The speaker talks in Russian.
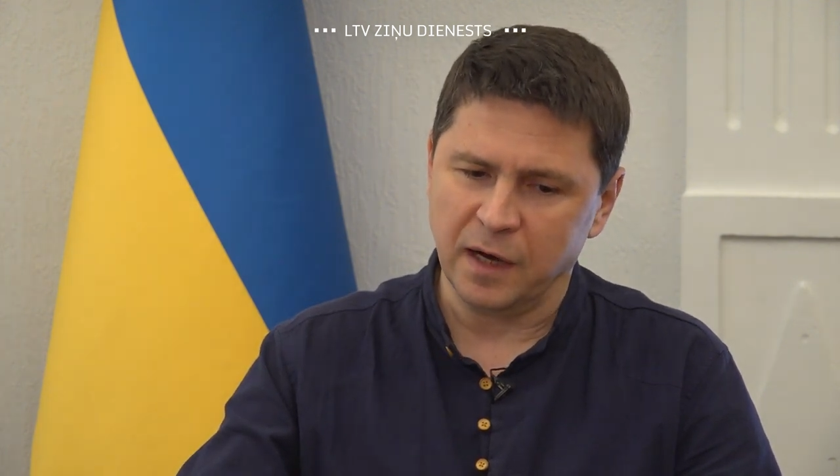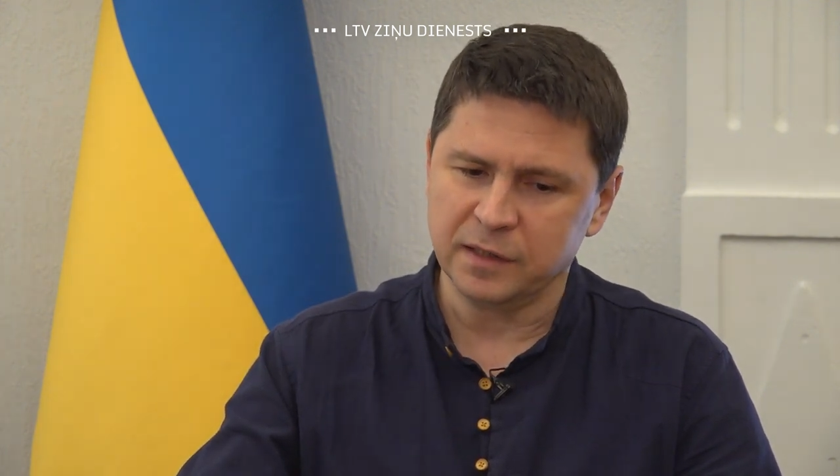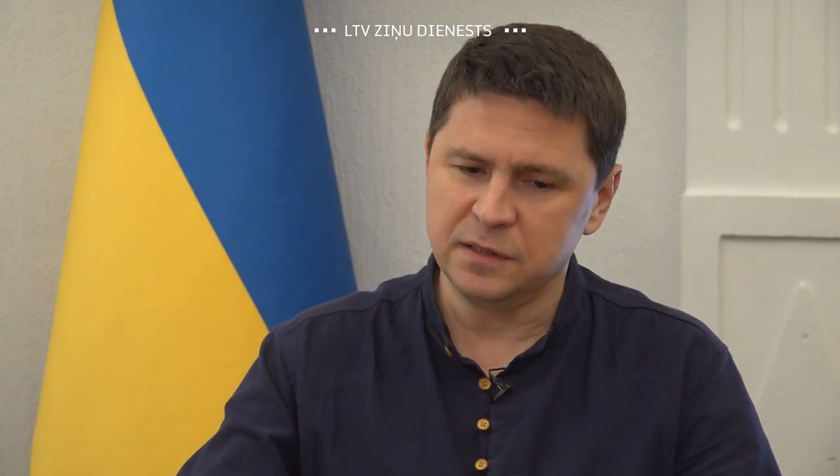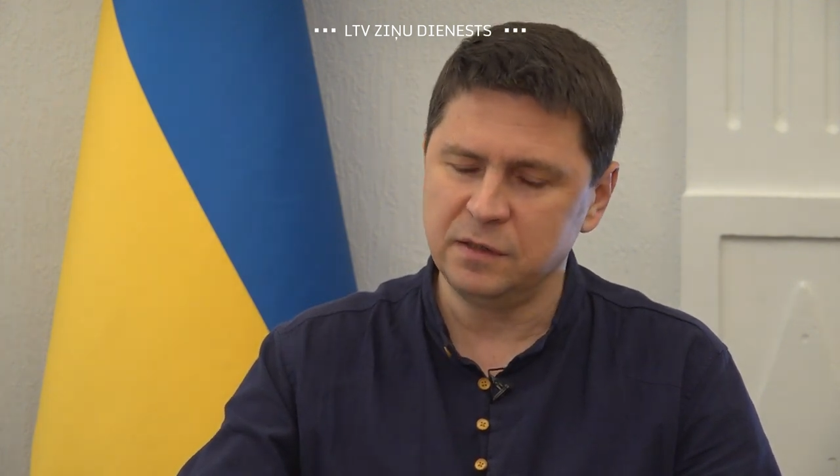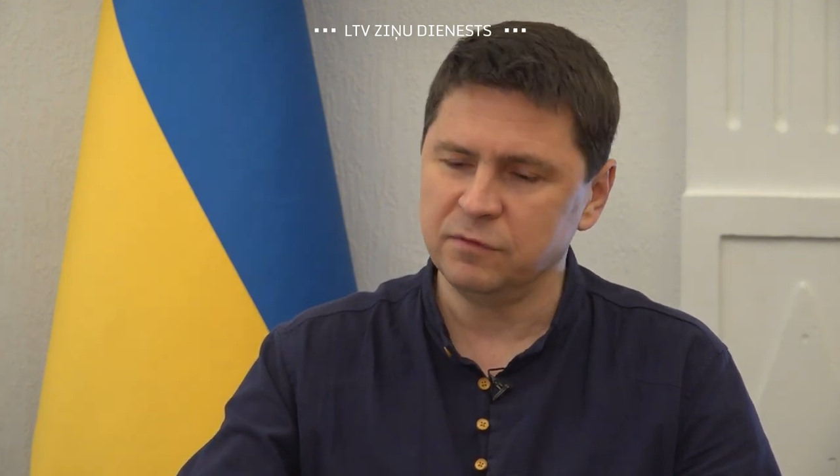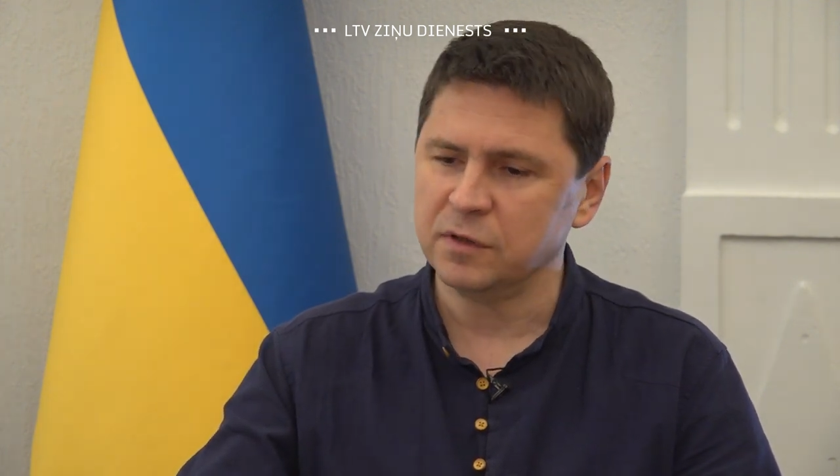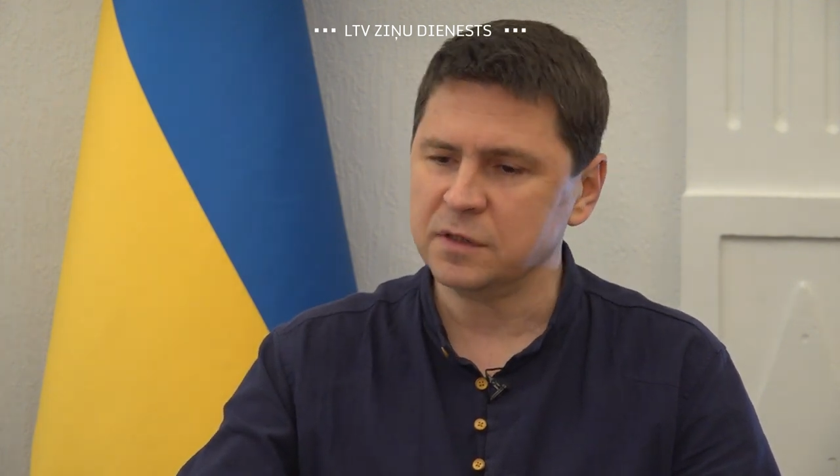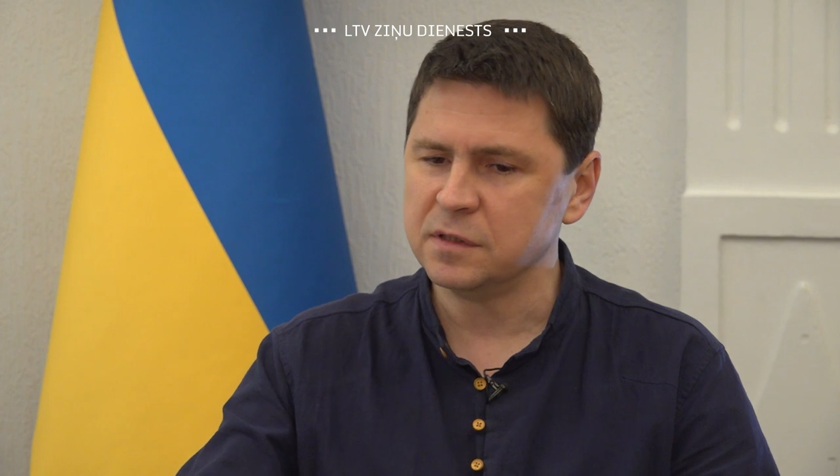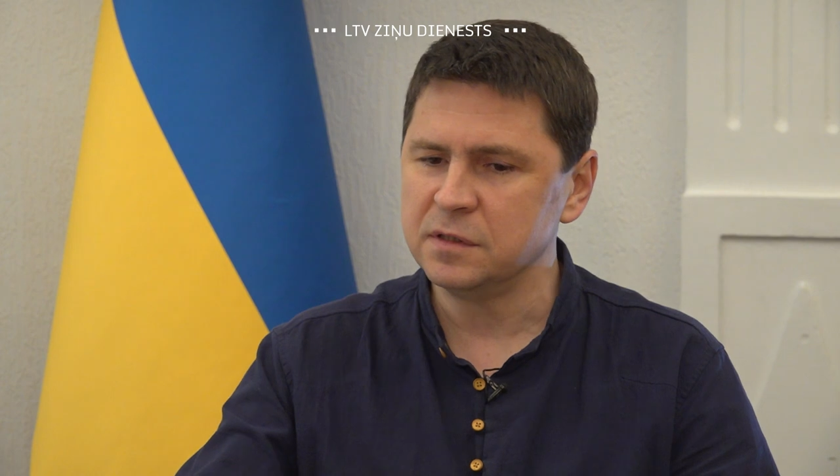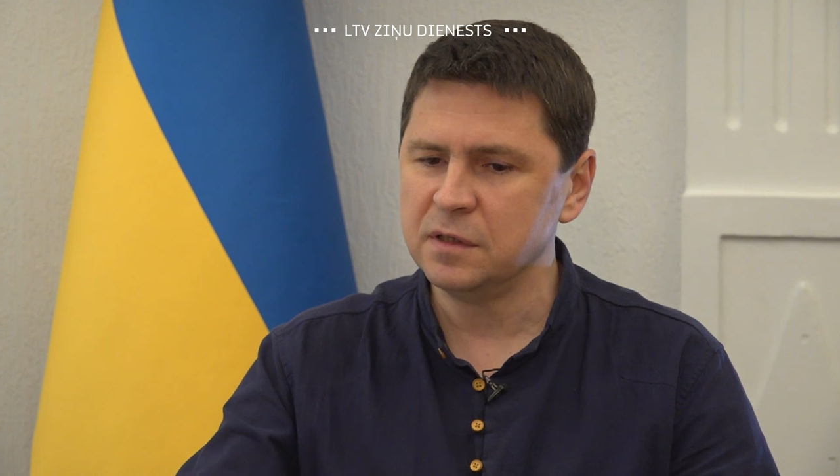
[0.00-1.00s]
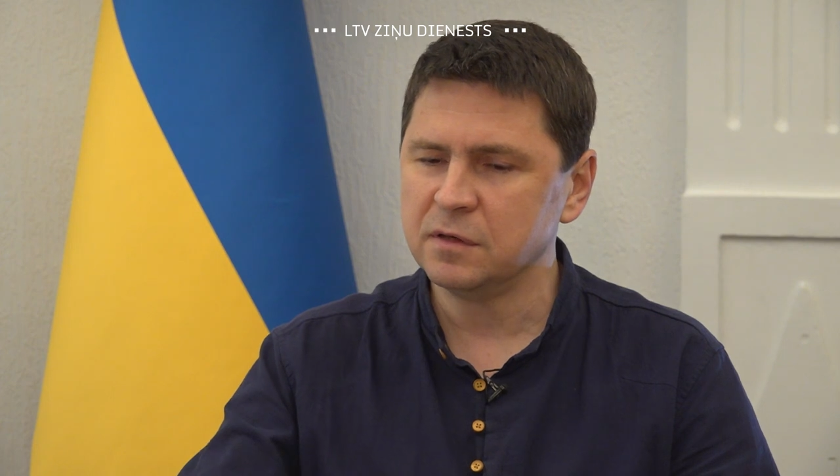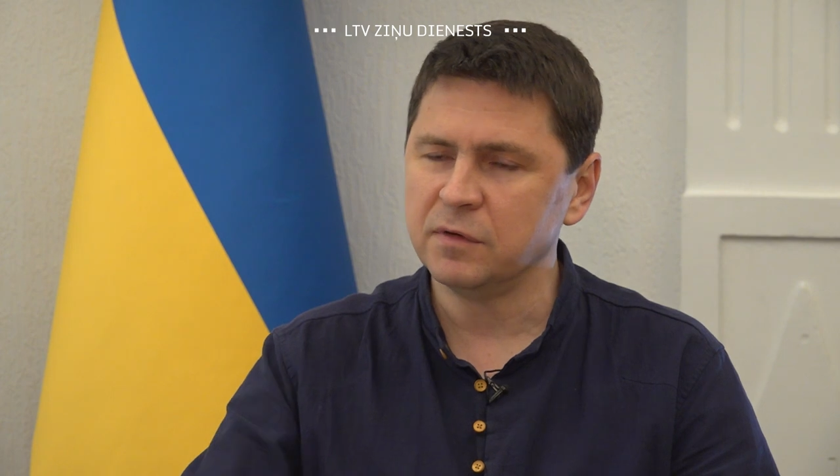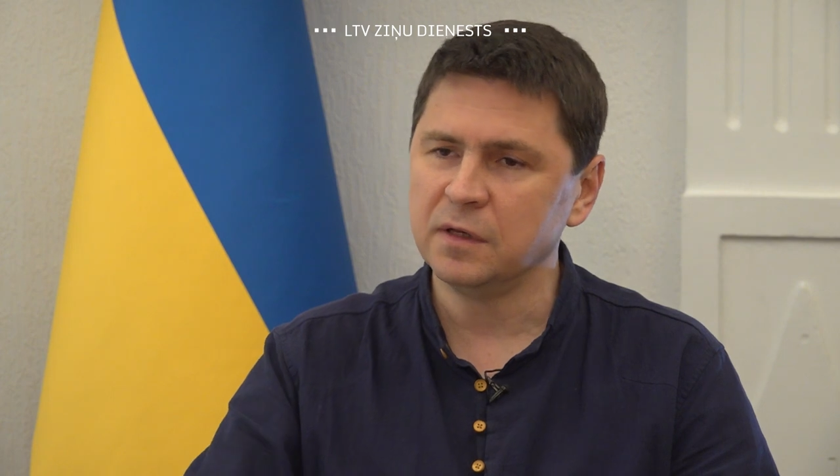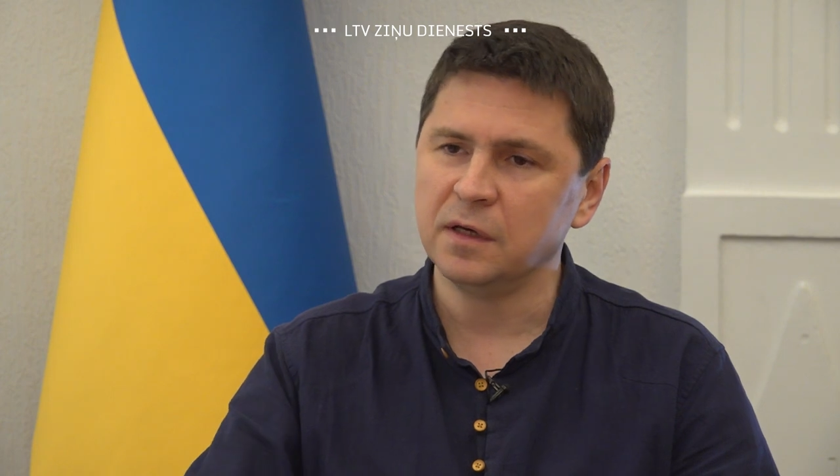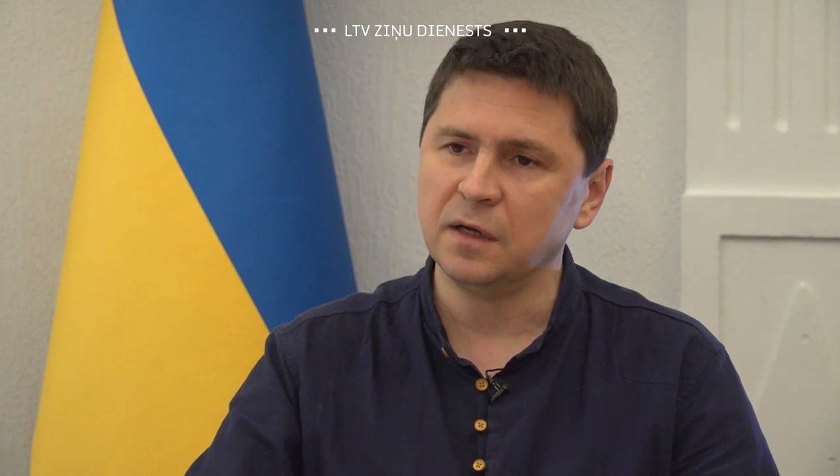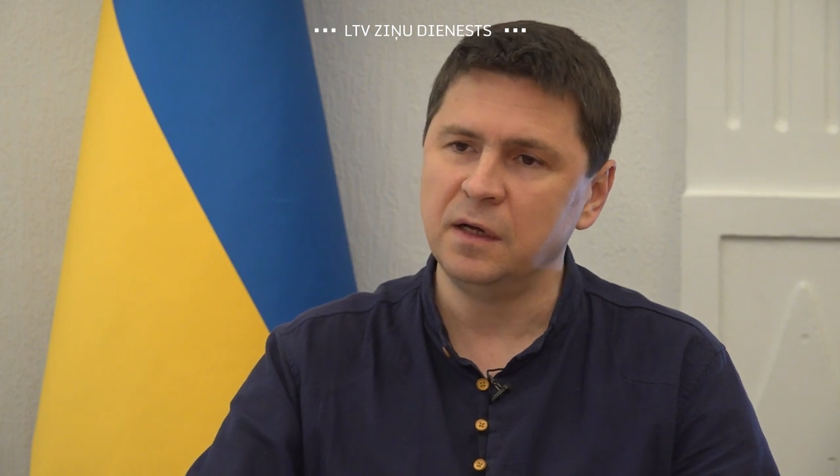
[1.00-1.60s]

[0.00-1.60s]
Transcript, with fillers: активное зондирование